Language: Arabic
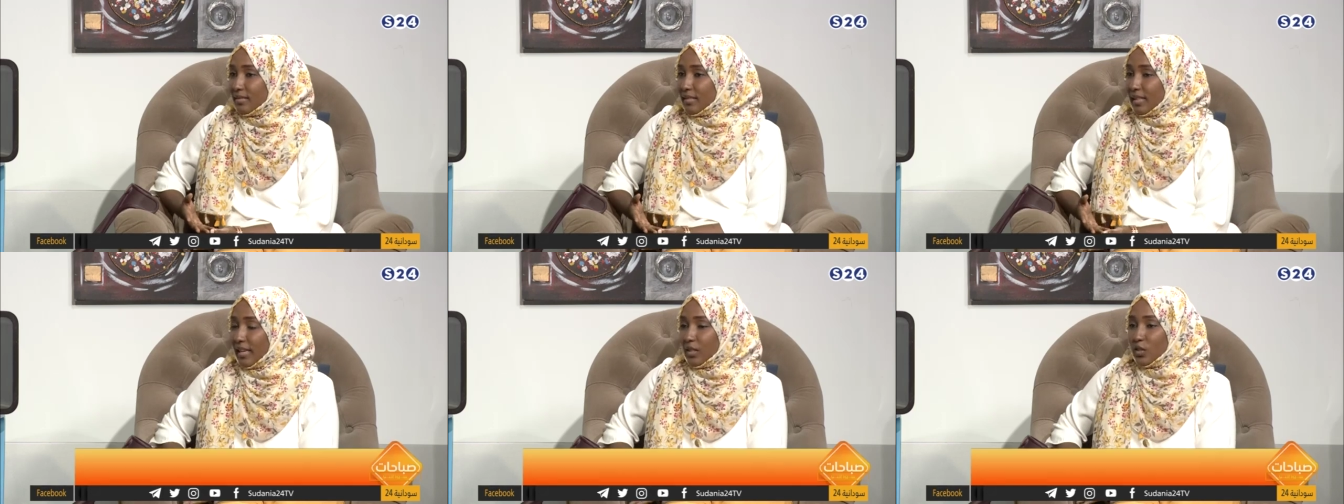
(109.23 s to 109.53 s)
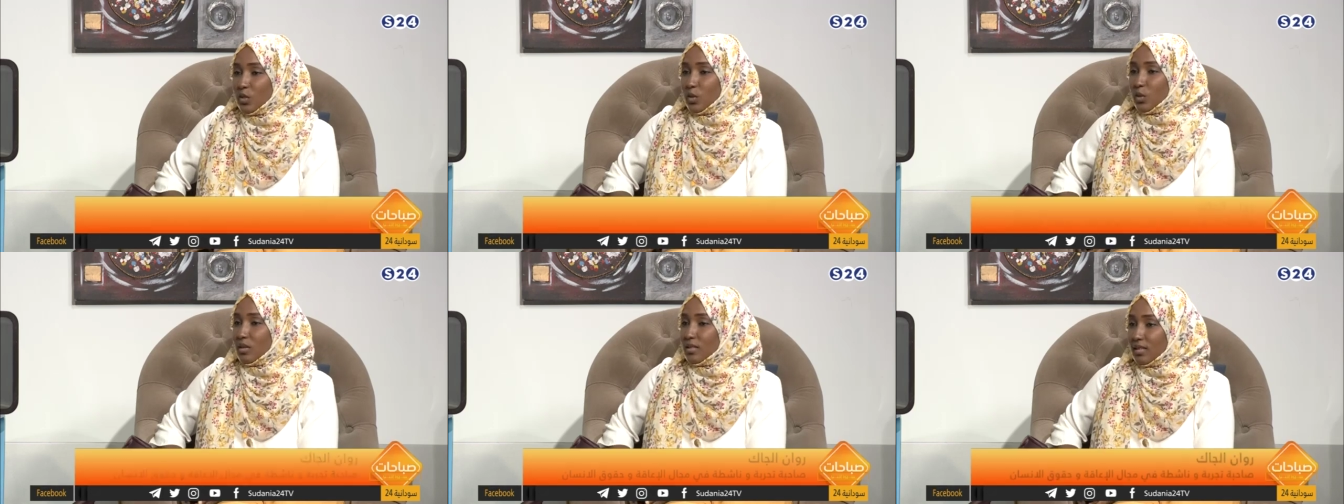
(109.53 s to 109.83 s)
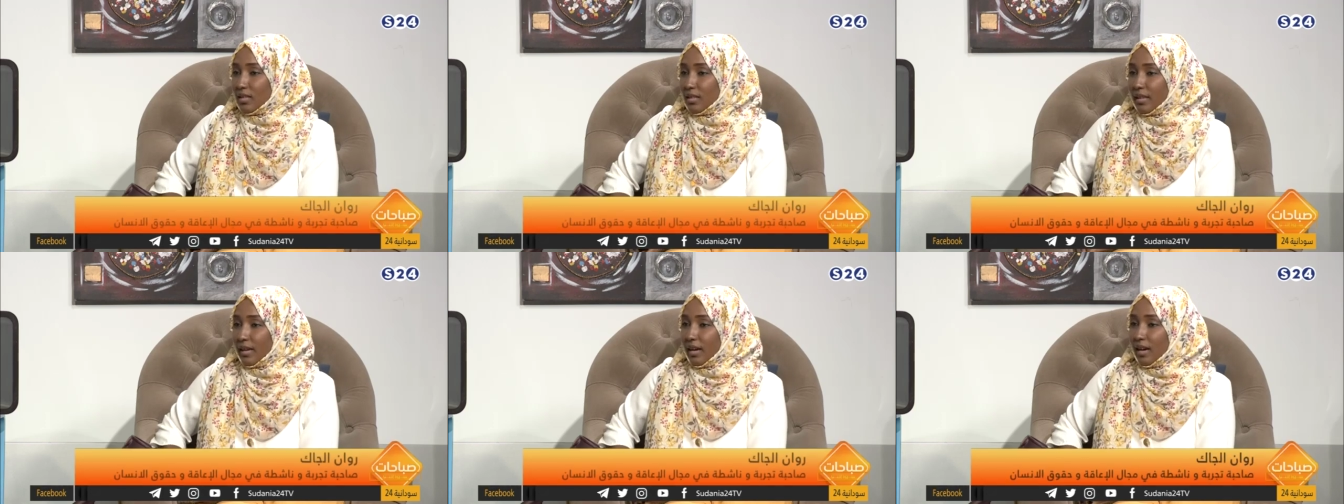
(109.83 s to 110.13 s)
يعني شو
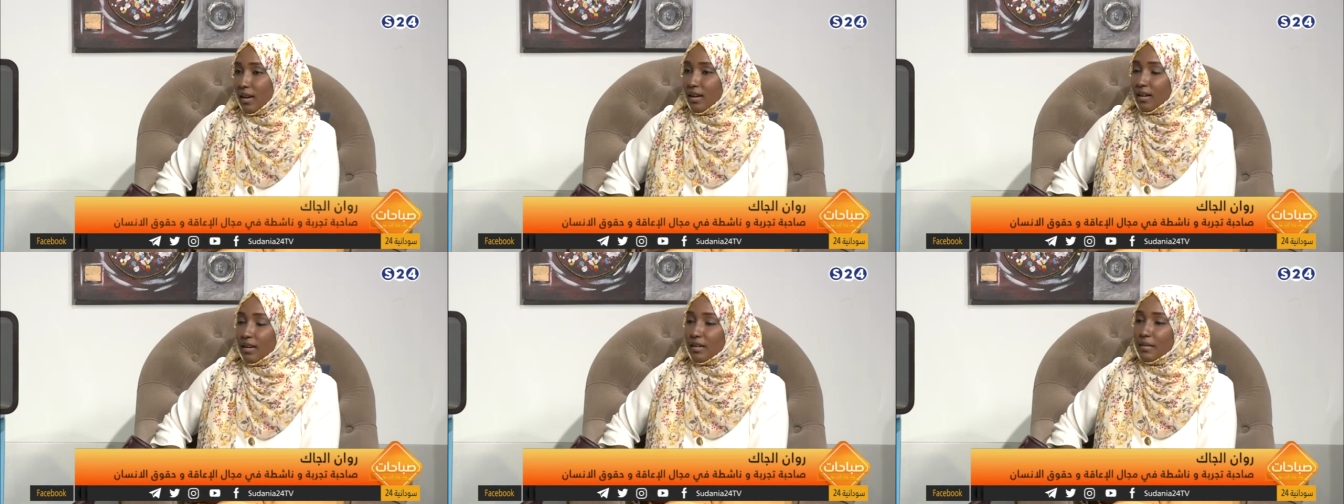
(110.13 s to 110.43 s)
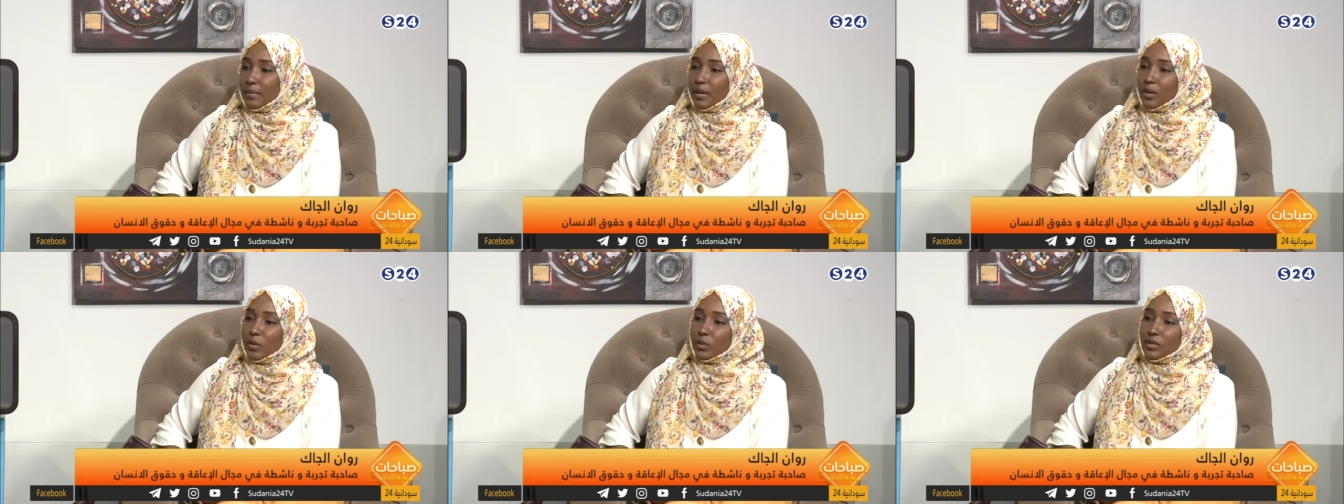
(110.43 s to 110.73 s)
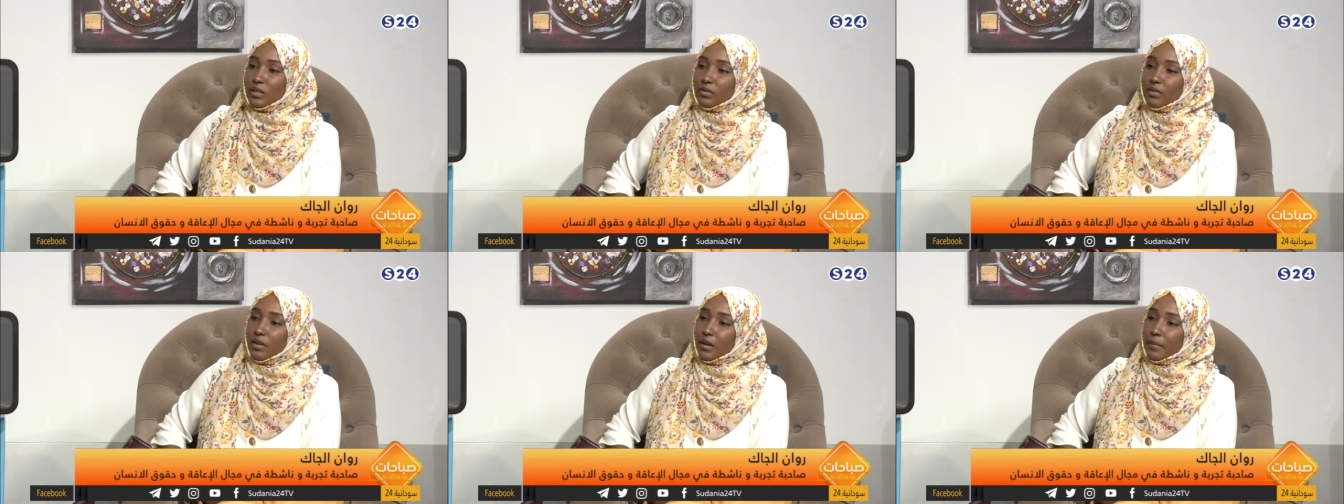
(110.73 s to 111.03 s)
أصلا إعاقة ما
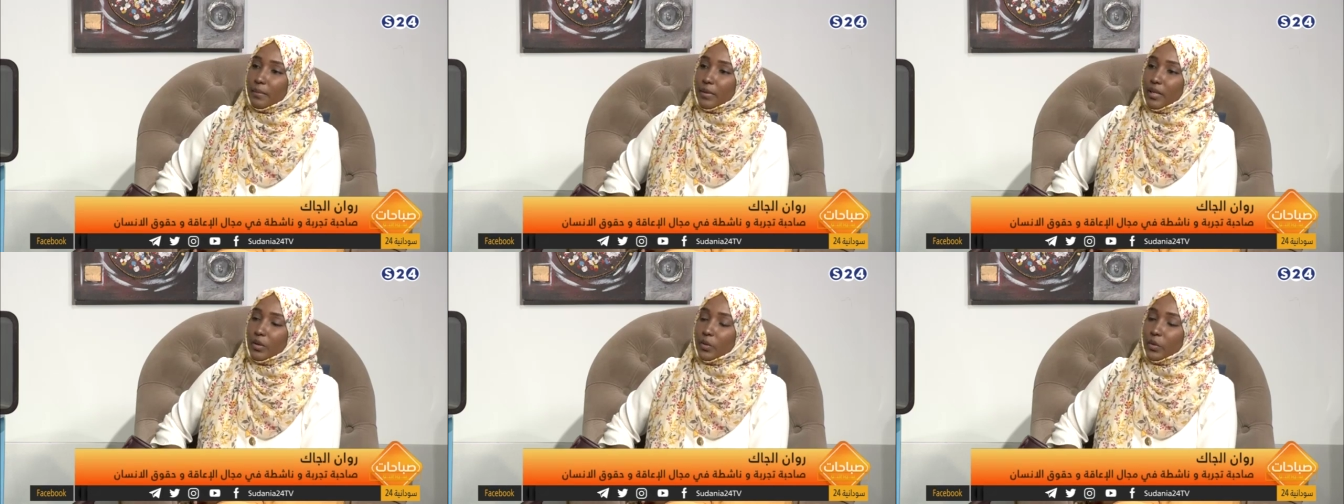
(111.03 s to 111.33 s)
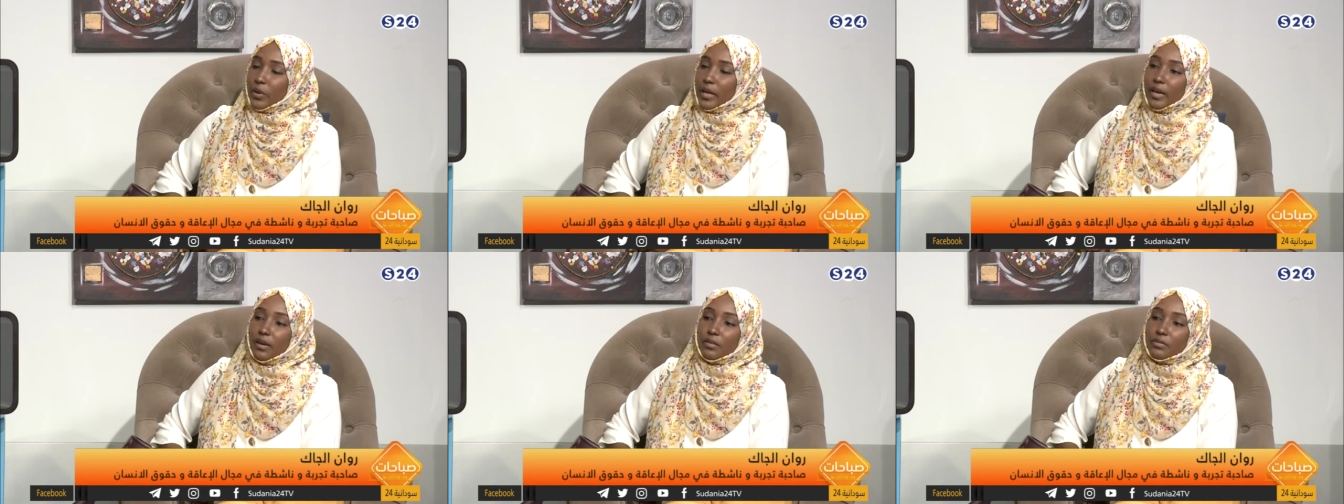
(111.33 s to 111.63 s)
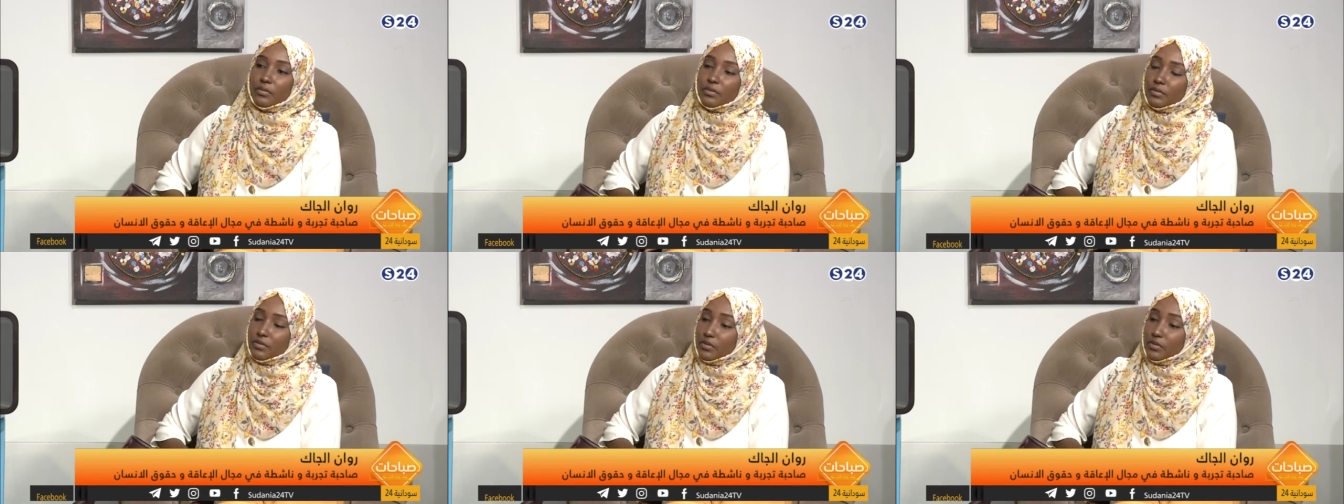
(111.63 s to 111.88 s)
كنت فاهمة كيف